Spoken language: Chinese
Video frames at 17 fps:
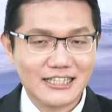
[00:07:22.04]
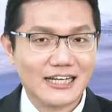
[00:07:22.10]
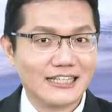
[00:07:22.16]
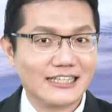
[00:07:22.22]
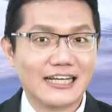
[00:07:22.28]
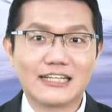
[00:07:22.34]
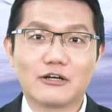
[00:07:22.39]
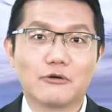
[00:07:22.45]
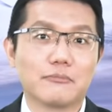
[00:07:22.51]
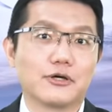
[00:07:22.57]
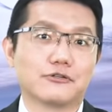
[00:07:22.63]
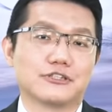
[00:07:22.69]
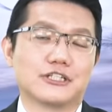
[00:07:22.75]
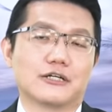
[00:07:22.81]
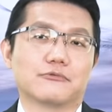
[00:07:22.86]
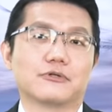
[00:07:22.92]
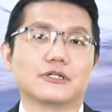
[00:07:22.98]
下来，摊到没有
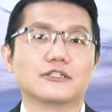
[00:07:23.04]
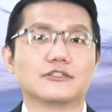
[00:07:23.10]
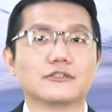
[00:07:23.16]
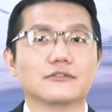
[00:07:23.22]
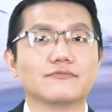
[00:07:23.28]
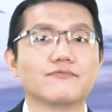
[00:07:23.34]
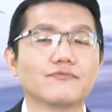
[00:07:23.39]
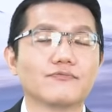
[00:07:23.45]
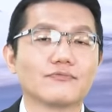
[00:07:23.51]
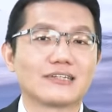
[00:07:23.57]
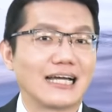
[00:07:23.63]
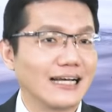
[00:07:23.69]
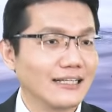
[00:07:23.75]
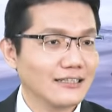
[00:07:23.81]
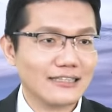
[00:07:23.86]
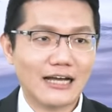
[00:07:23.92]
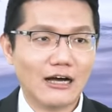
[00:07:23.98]
钱为止，
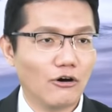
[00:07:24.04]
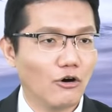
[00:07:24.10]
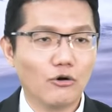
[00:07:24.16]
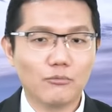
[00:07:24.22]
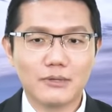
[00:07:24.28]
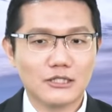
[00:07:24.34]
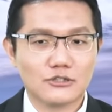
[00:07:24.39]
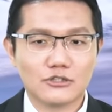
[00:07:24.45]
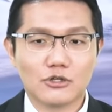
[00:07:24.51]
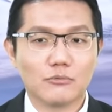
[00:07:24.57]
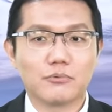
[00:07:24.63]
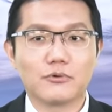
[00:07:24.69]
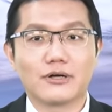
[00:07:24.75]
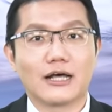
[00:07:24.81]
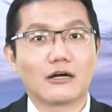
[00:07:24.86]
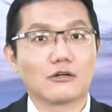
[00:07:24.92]
摊到后面受不